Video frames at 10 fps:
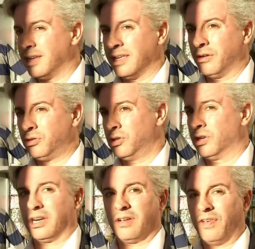e incluso en lo
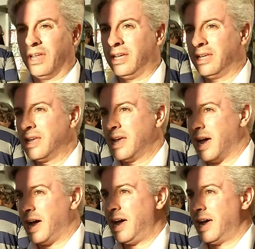que refiere
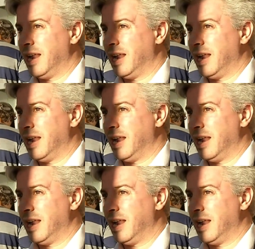a